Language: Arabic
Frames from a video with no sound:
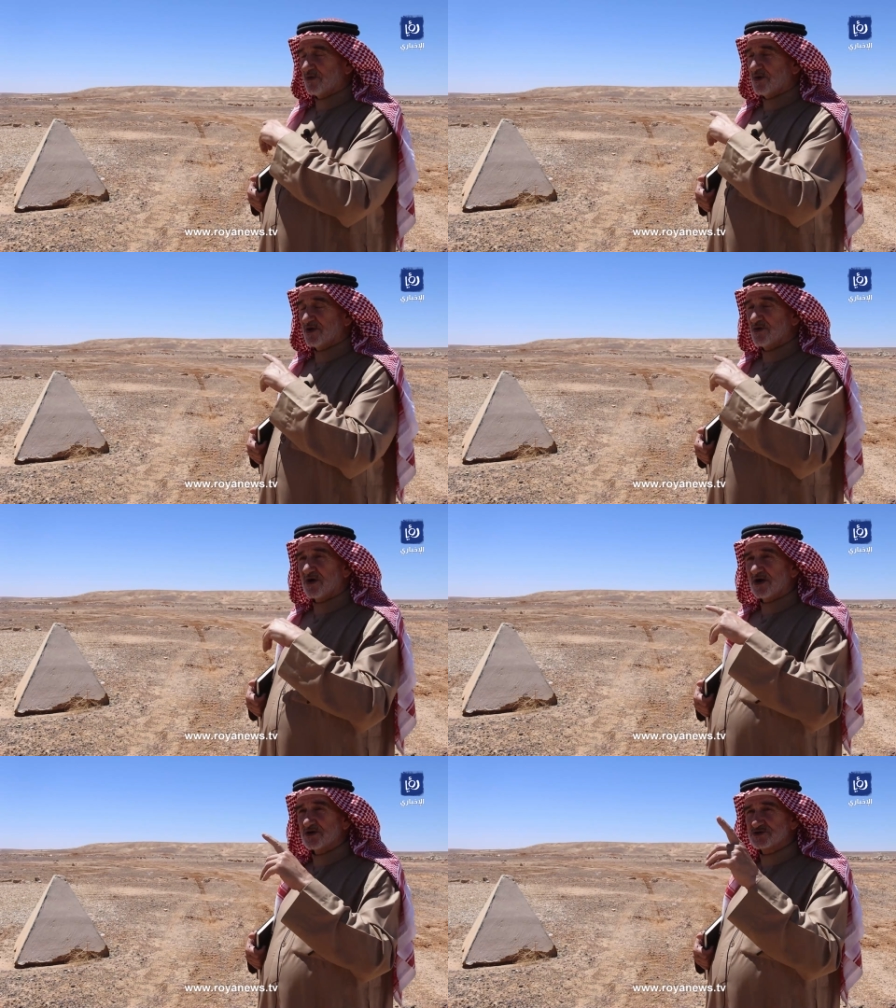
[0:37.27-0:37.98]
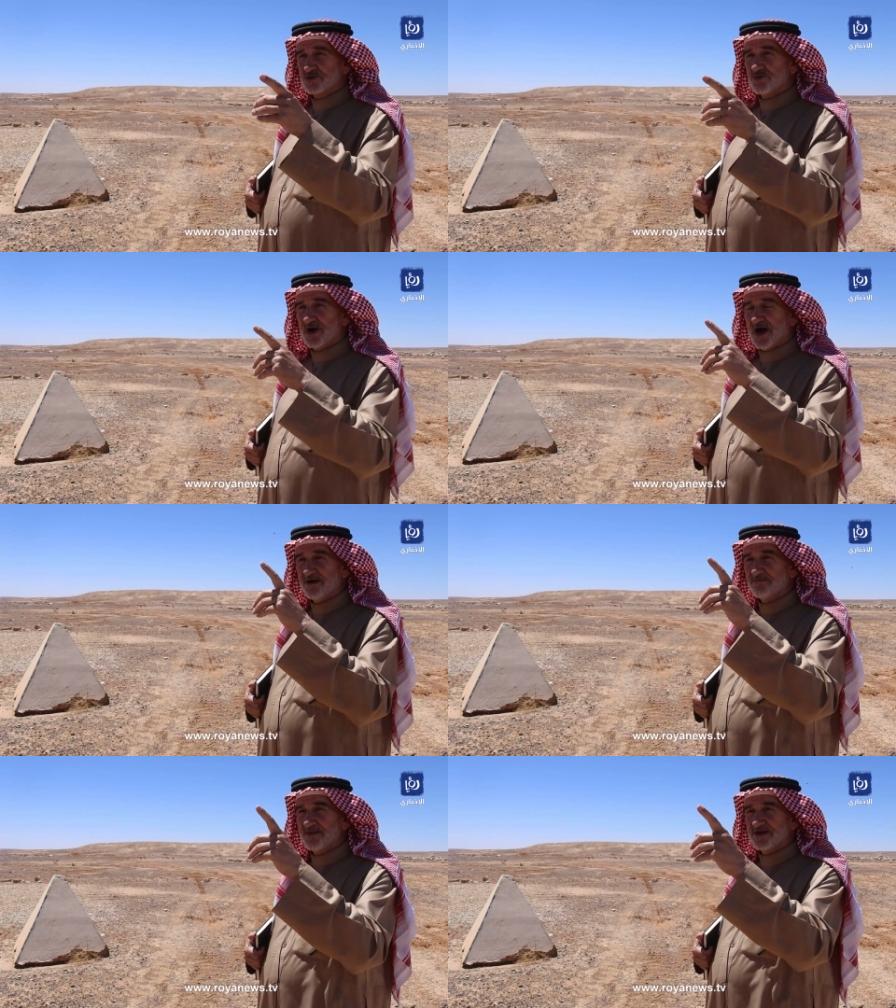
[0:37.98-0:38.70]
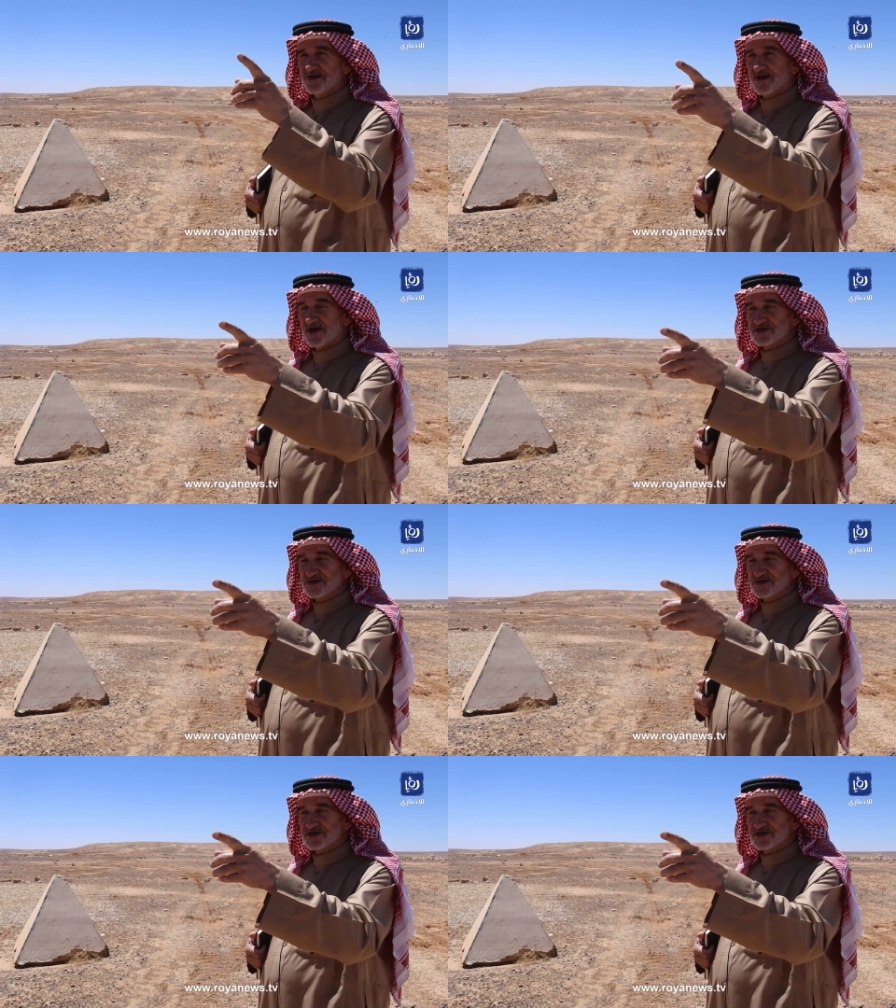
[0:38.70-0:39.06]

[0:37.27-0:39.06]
وينقل السواح من